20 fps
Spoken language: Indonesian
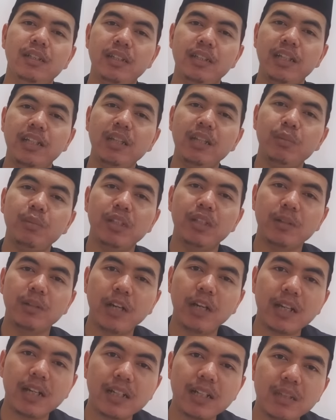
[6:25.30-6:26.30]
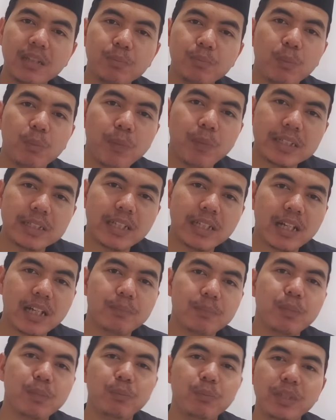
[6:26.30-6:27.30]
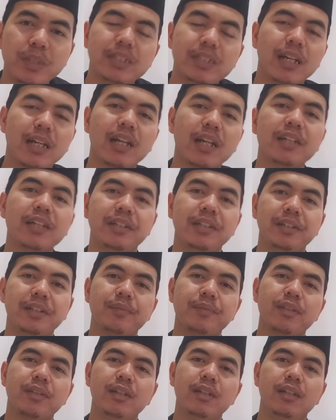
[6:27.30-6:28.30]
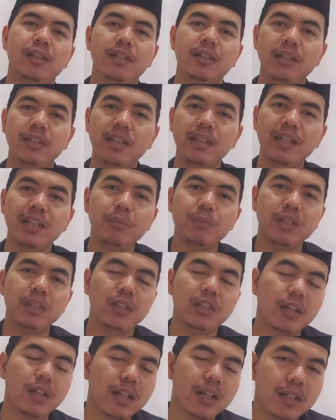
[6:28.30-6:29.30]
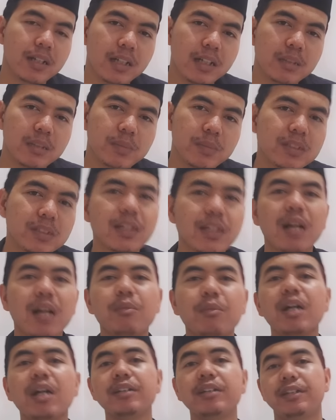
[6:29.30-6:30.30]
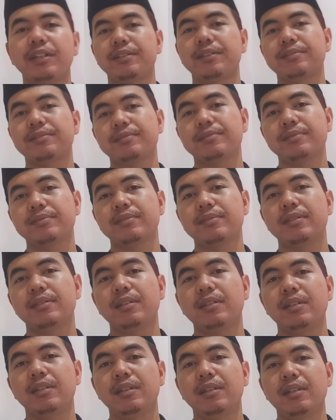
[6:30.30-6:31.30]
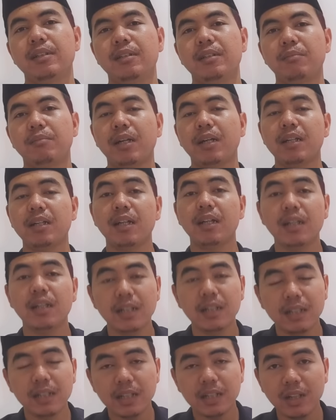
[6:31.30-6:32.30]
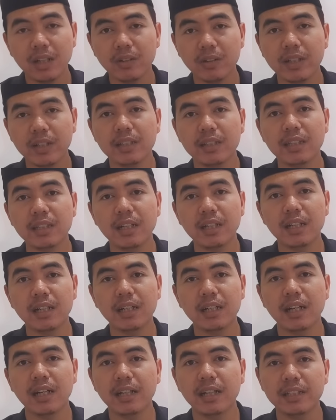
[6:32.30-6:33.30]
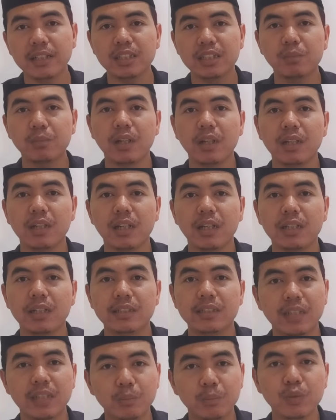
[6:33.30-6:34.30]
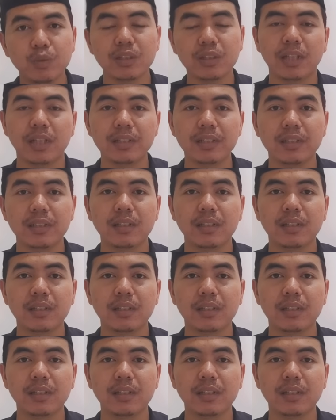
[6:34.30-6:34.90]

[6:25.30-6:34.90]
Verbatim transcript: ingin mendengarkan pembaca pembicaranya, ingin mendengarkan penceramahnya. Maka kalau kita hanya sebagai sambutan,